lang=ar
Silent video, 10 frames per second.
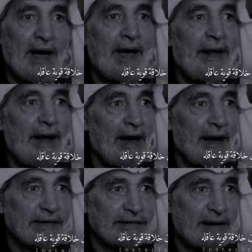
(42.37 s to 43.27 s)

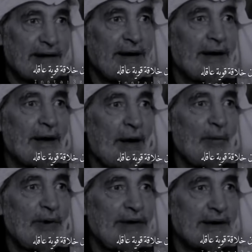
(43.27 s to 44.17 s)
خلاقة
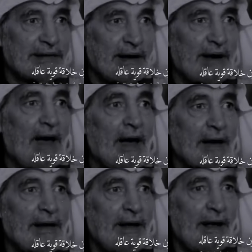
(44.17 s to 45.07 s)
قوية
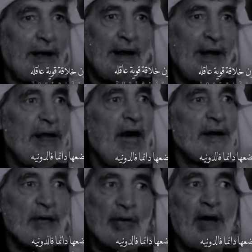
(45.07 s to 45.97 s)
عاقلة لا
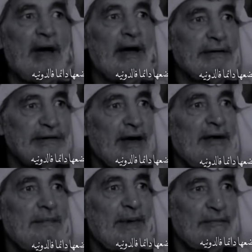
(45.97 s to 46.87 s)
نضعها
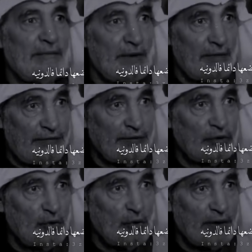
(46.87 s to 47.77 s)
دائما في
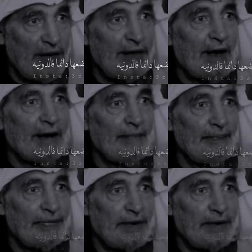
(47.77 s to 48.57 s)
الدونية